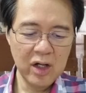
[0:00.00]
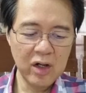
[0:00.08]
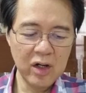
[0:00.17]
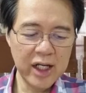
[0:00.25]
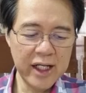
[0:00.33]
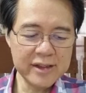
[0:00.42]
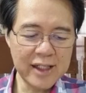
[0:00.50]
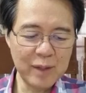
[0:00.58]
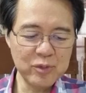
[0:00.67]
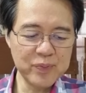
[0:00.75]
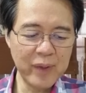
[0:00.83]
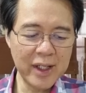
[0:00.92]
Okay?
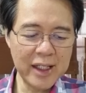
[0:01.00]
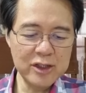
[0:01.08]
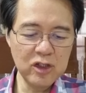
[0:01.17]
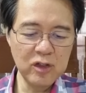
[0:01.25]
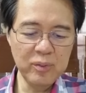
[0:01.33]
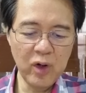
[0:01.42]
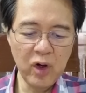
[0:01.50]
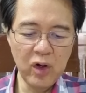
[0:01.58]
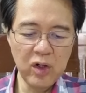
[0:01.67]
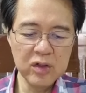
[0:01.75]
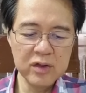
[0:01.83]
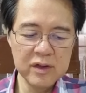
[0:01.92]
Tapos pag inom
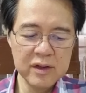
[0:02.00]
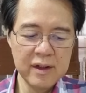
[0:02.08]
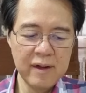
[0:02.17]
mo,